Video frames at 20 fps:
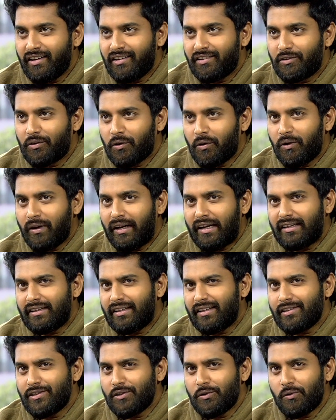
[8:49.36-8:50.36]
ஸோ எனக்கு
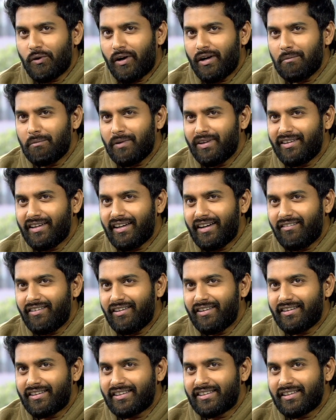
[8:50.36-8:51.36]
தெரிஞ்ச ஒரு ஒன் மந்தில்
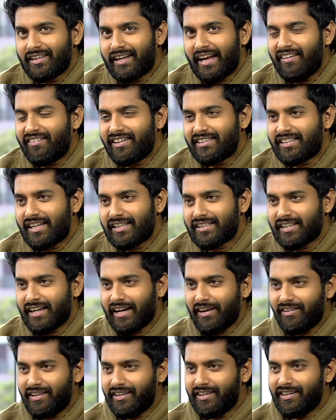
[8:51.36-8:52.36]
வந்து ரயில்வே
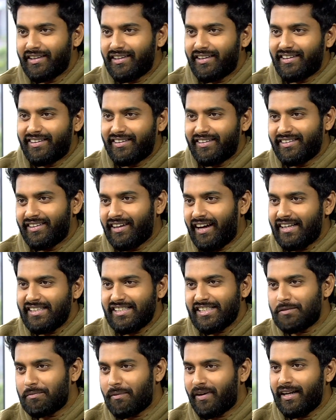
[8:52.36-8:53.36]
ஸ்டேஷனில் வந்து
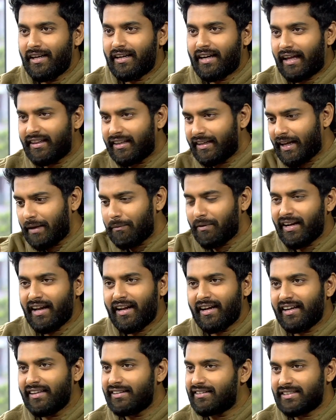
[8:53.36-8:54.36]
அட்ஜஸ்ட் பண்ணியிருக்கேன் அந்த டைம்லலாம்
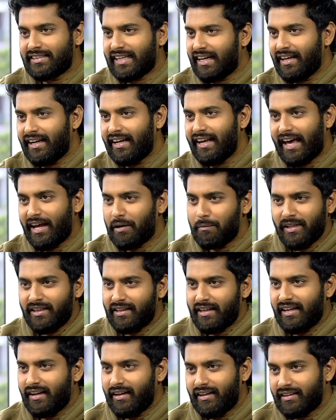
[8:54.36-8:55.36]
எனக்கு சென்னையில் யாருமே
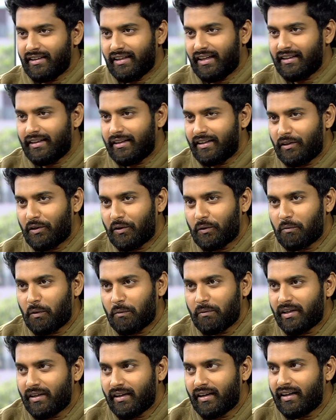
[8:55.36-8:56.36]
தெரியாது இந்த ஒரு
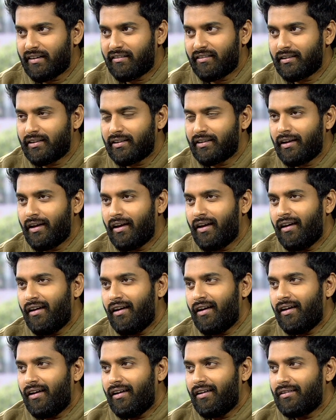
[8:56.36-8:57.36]
மொமெண்ட்லலாம் வந்து
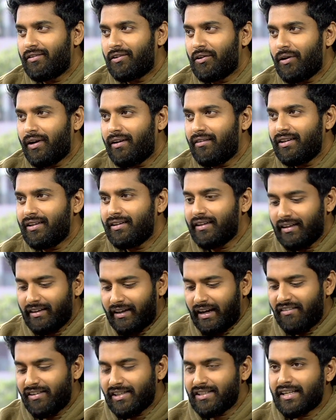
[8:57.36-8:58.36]
ஸோ நான் வந்து
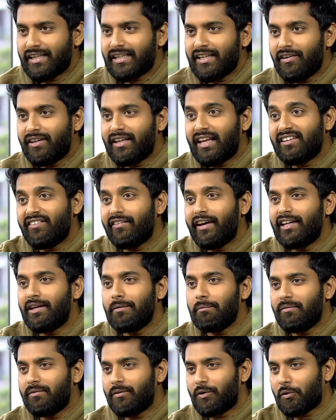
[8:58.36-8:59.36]
ரயில்வே ஸ்டேஷனில் வந்து அந்த
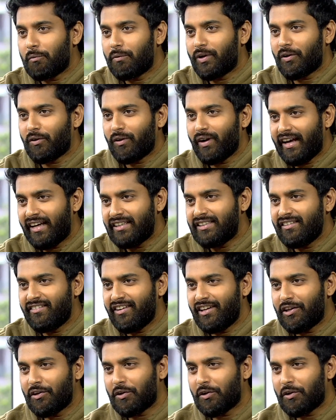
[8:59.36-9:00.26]
வெயிட்டிங் ரூம் இருக்கும்ல ஏசி வெயிட்டிங்